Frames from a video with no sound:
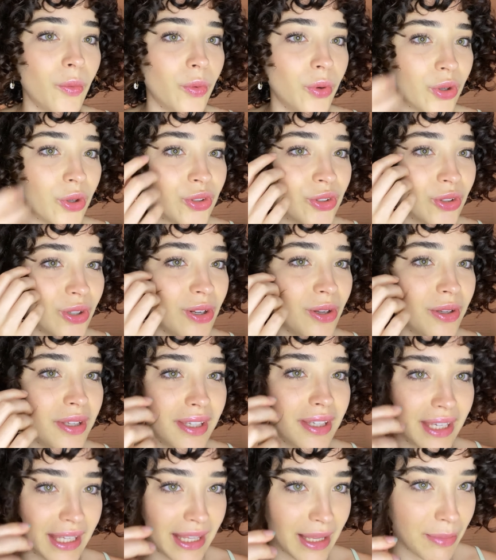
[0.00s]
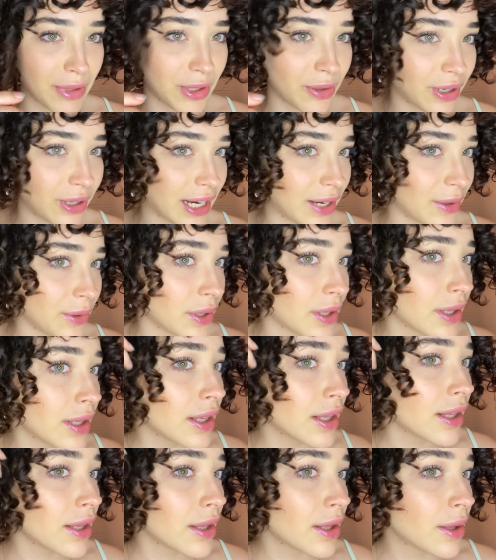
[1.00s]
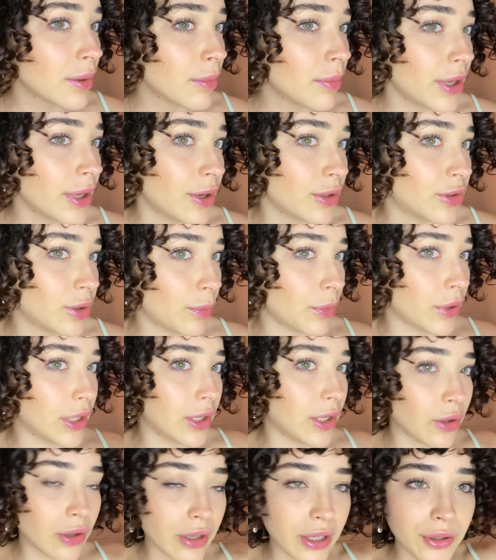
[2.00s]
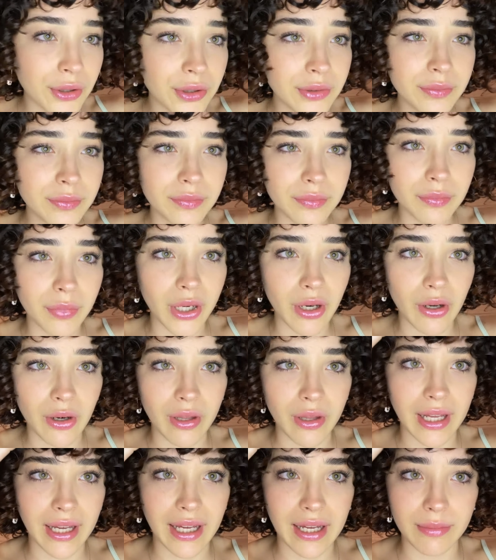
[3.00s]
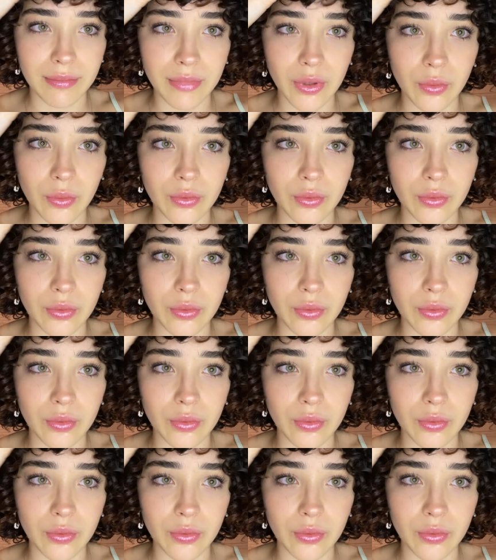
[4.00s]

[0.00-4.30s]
uno solo y queda medio raro. Pero estos ponen los dejo, pero los de acá me